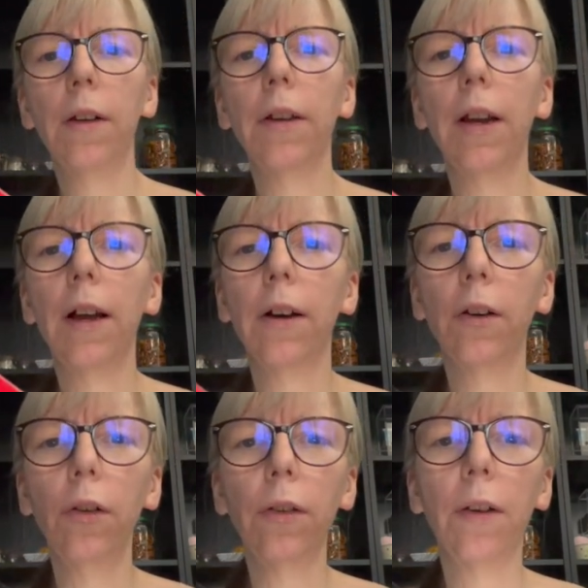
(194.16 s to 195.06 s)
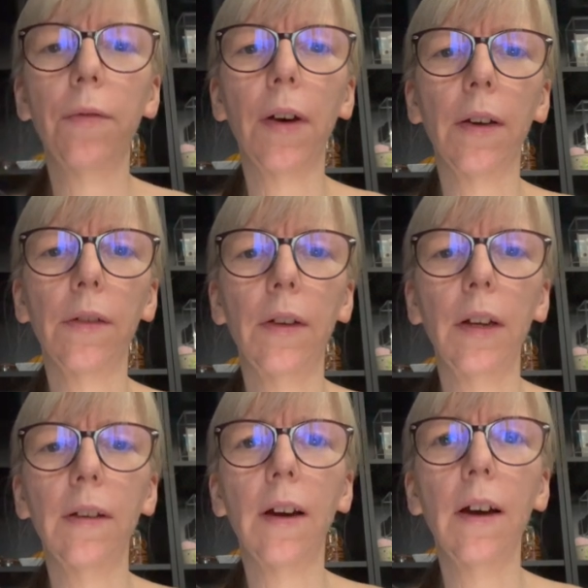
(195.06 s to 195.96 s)
die langen Nüchternphasen, die
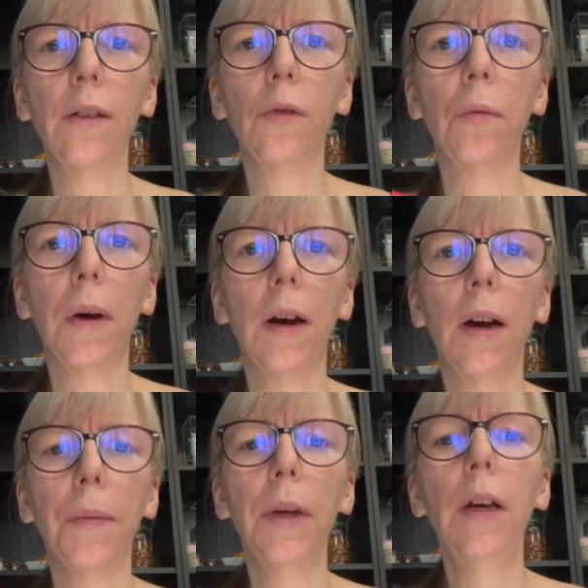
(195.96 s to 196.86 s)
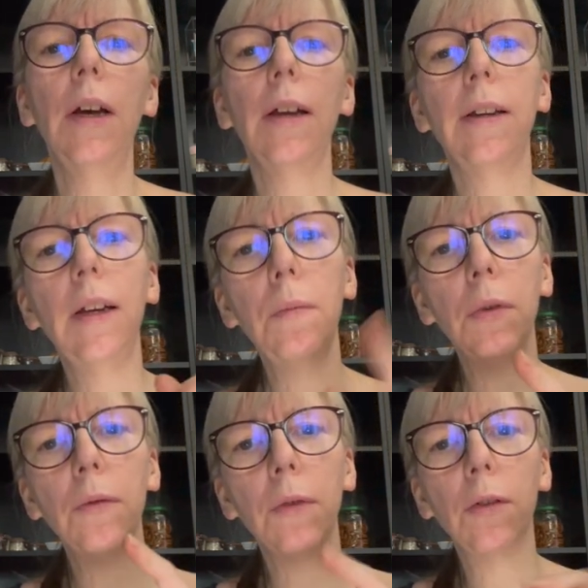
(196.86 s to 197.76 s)
ich tagsüber habe, die
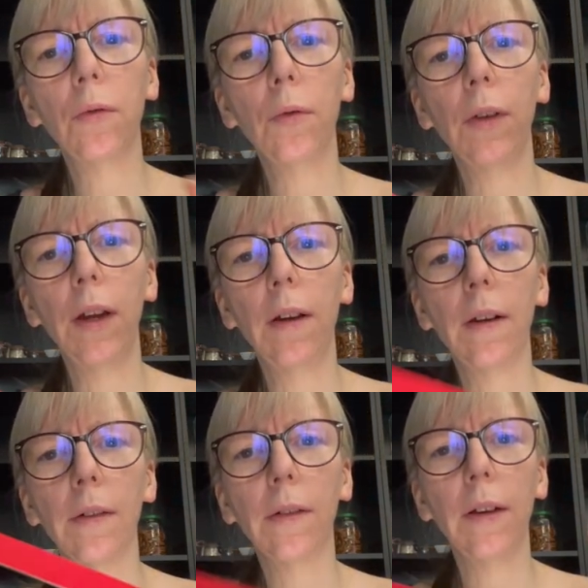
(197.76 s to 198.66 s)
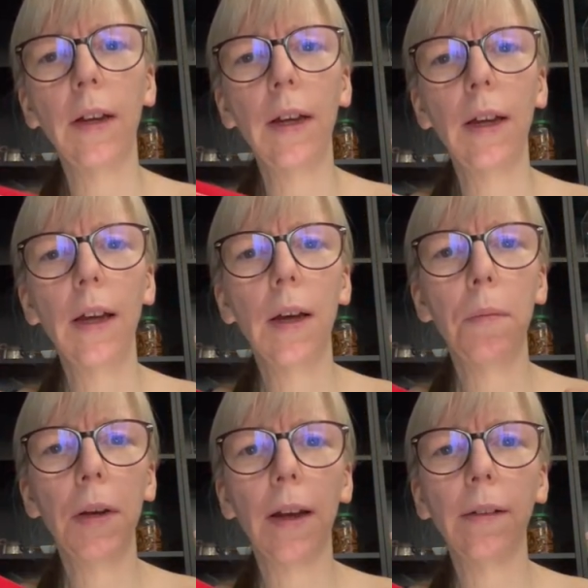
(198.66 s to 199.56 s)
müssen wir zusehen, dass die
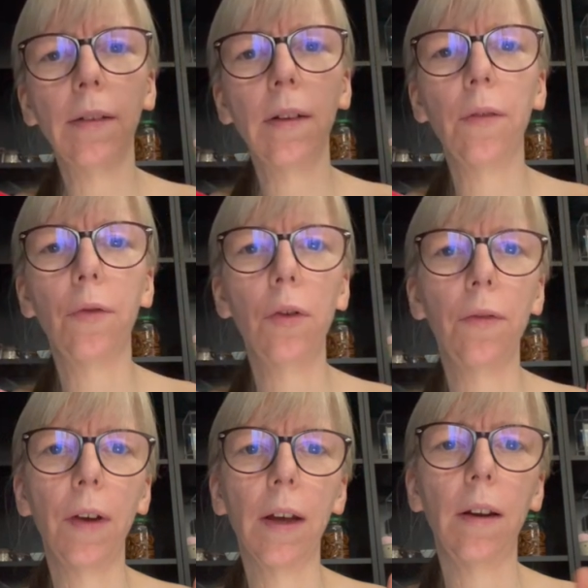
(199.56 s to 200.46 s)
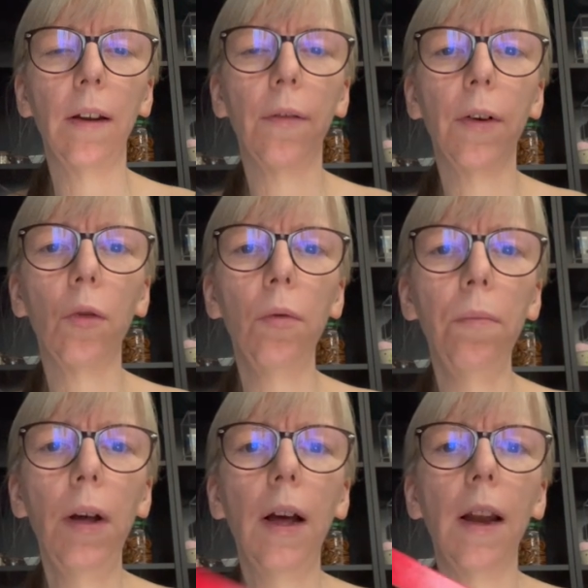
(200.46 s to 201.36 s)
mit Essen gefüllt werden. Warum?
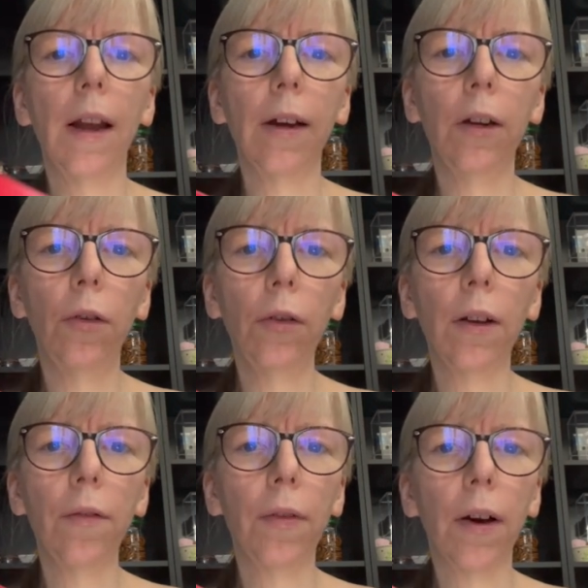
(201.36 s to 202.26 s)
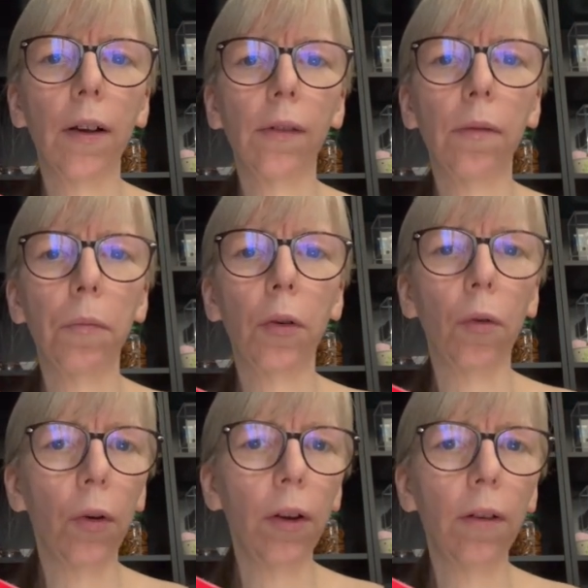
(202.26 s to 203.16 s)
Lange Nüchternphasen
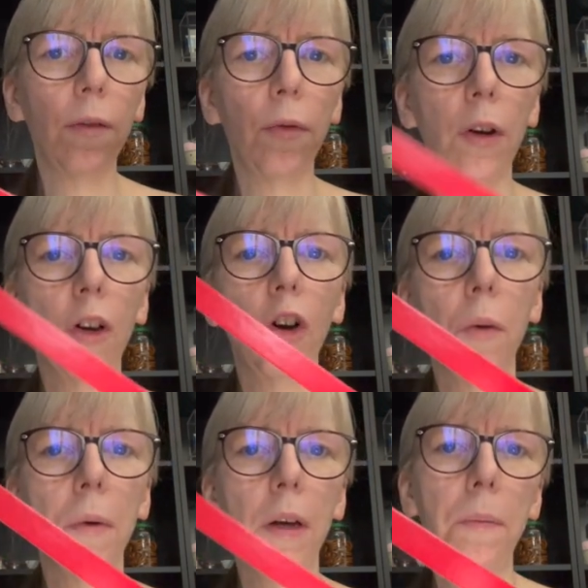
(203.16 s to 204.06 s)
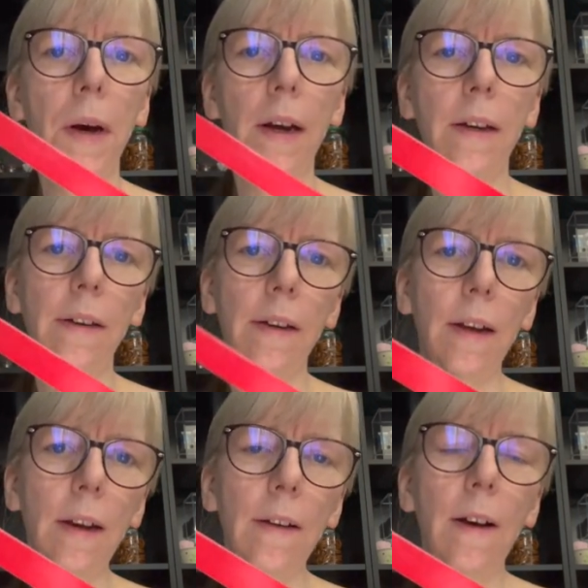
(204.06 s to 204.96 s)
bedeutet für den Körper immer eine
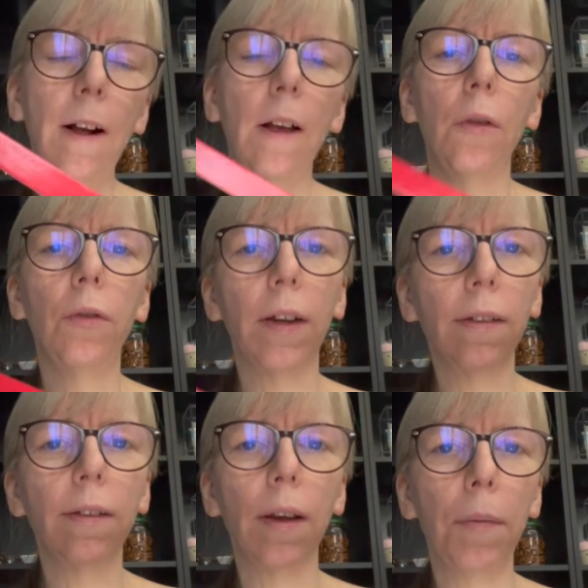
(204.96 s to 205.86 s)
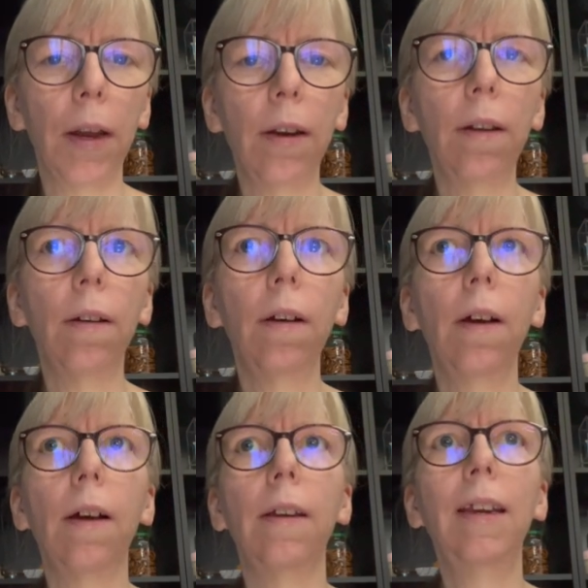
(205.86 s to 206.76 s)
Diät und das ist am Ende
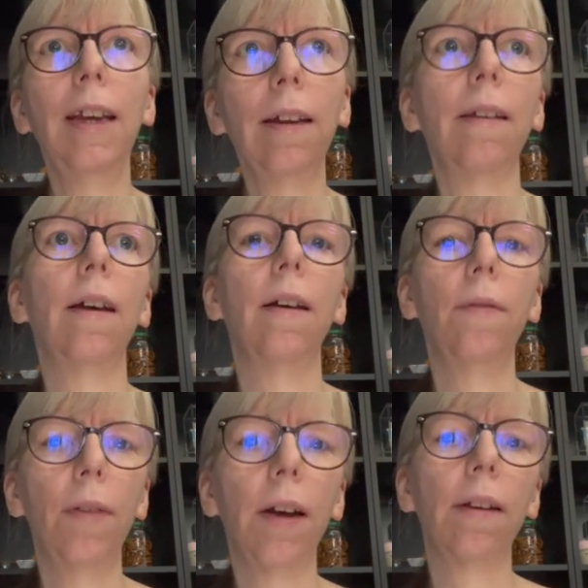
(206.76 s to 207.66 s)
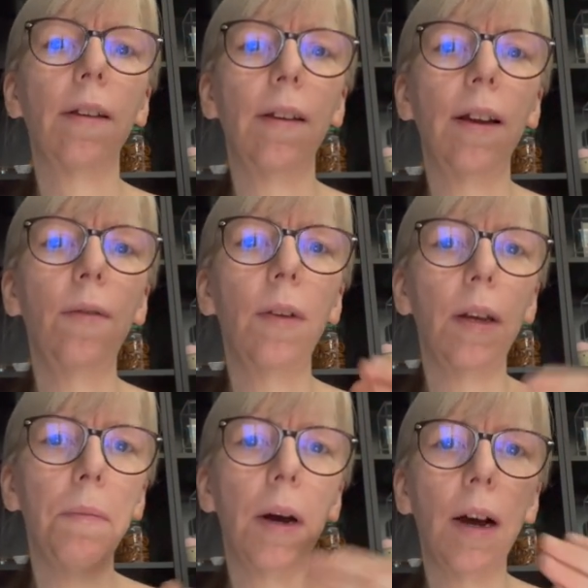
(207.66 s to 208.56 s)
nicht der Effekt, den wir
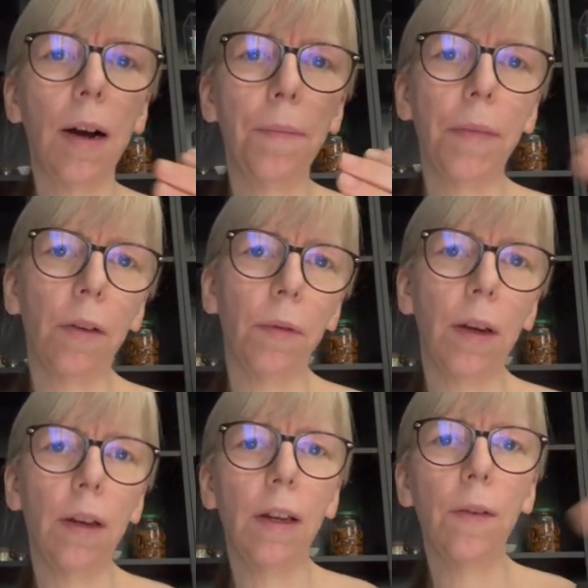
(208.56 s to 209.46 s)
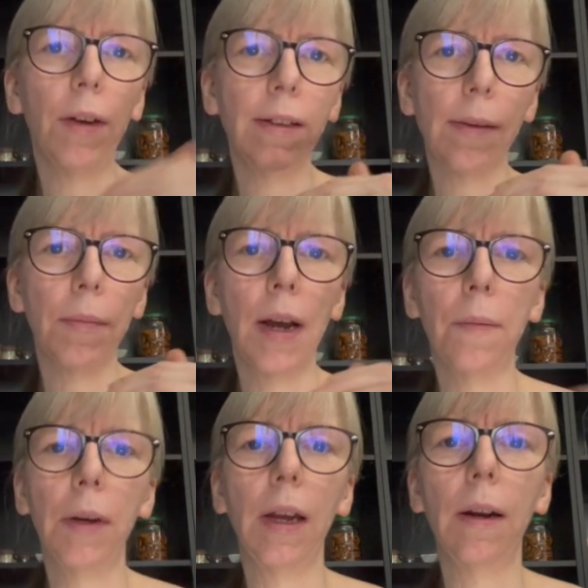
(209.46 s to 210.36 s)
immer haben, dass wir in die
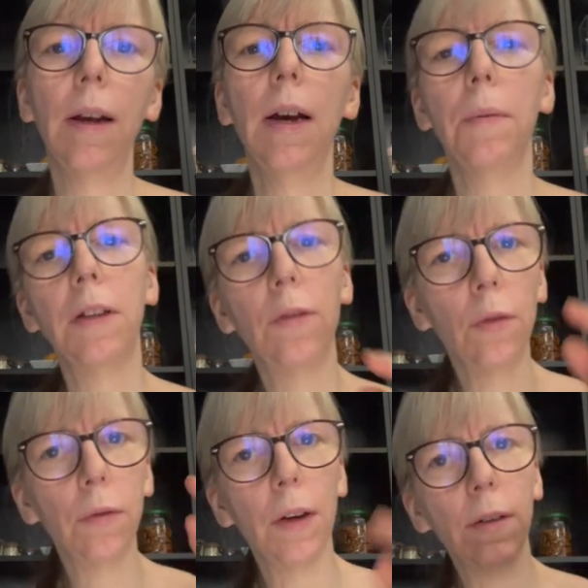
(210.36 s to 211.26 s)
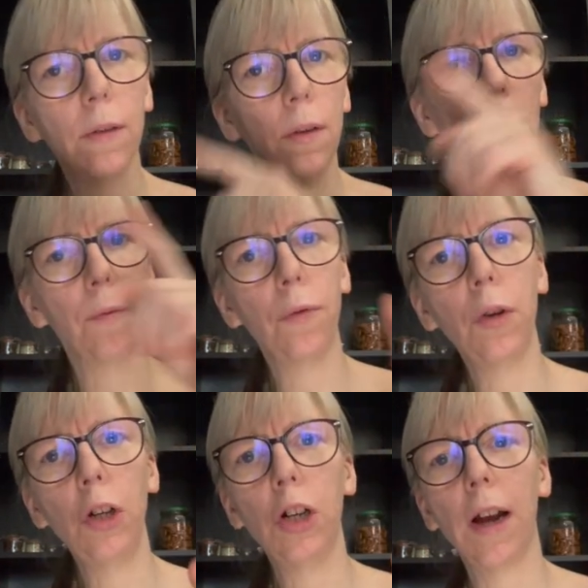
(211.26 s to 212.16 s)
Gewichtsabnahme gehen, beziehungsweise für
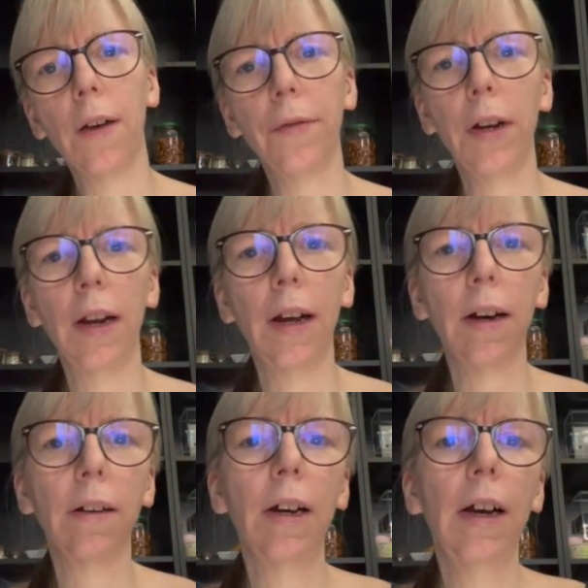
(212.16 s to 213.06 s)
den Schlaf in der Nacht.